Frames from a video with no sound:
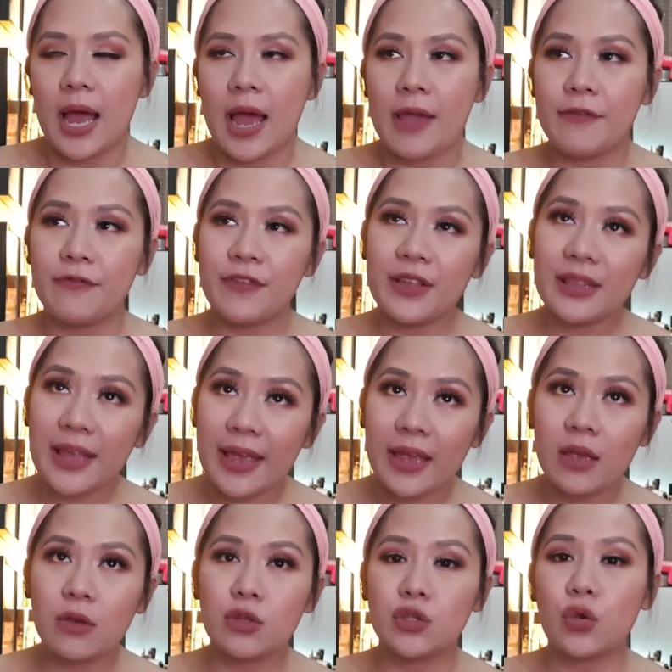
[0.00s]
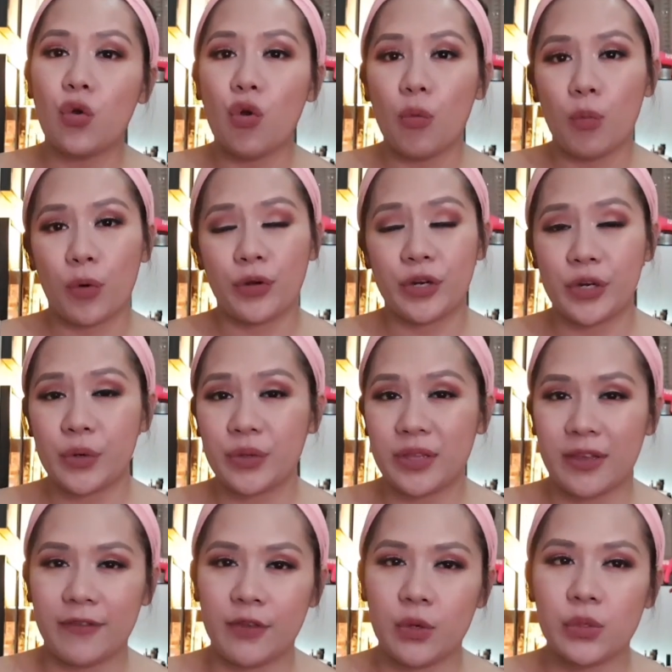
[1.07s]
I feel like gusto ko umorder ng
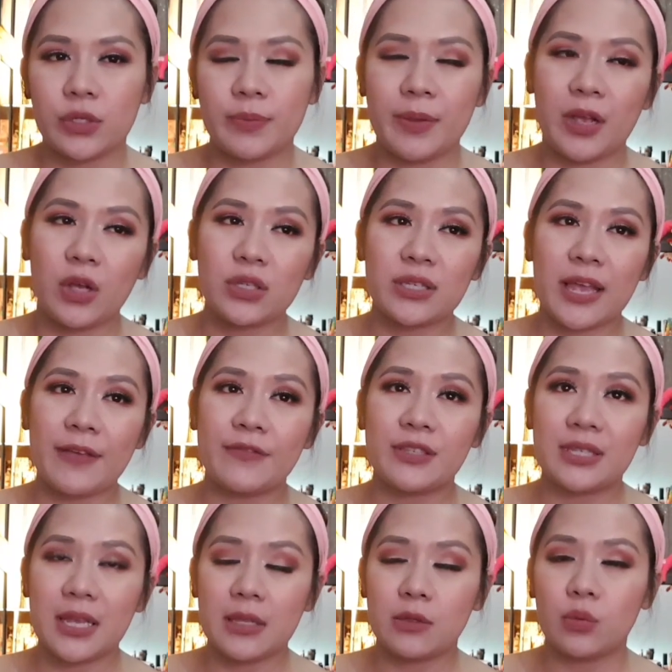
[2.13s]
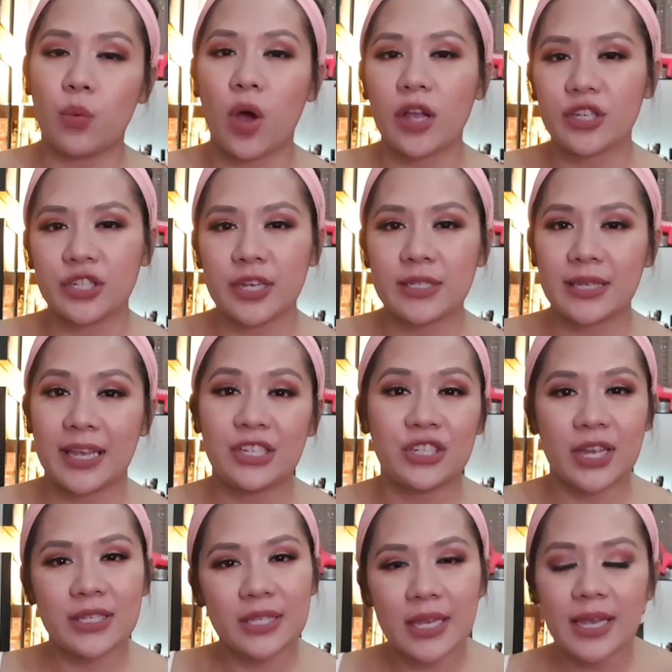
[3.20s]
Divius because I've seen swatches kay
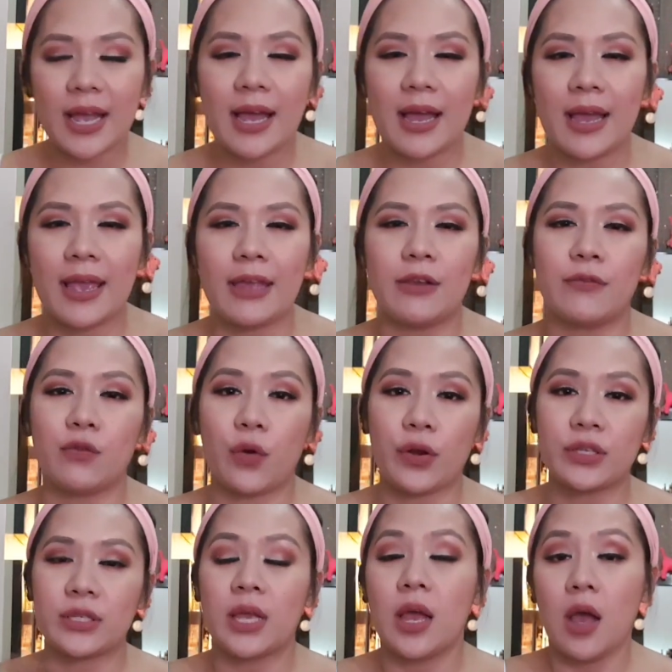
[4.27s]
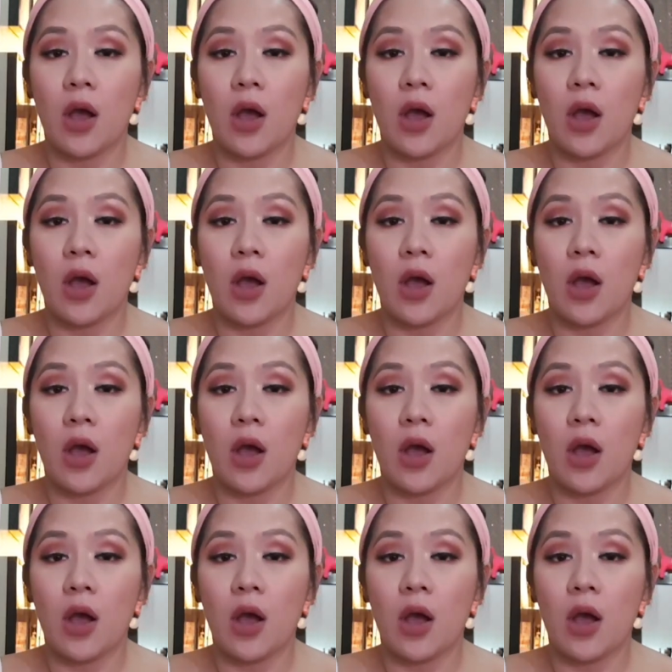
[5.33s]
Jessica and of course,